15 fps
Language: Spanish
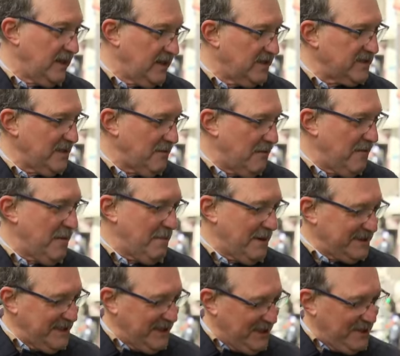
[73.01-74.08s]
O sea, vamos a
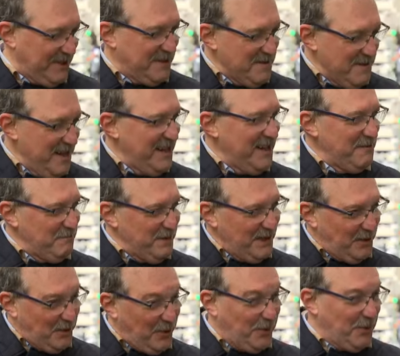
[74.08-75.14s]
pasar del
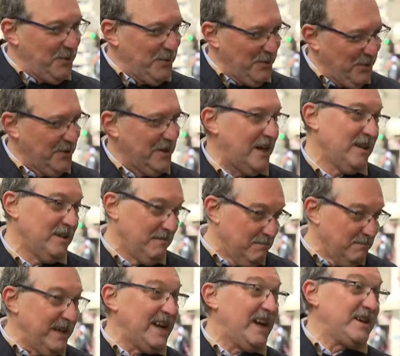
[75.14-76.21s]
invierno crudo al
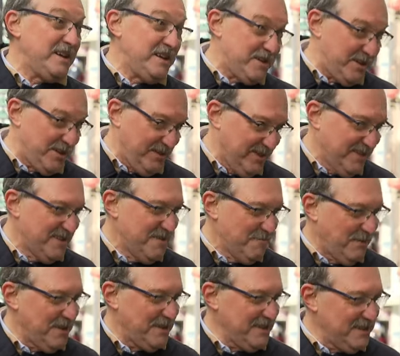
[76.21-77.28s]
veranillo, por
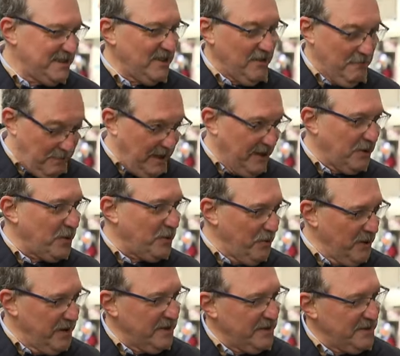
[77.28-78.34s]
así decirlo, en pleno
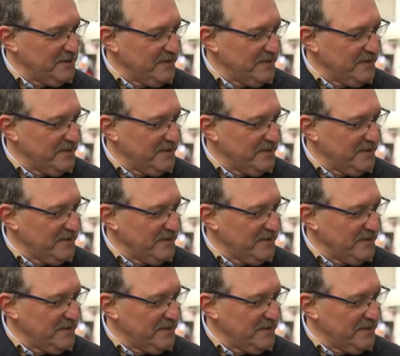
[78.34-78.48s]
julio.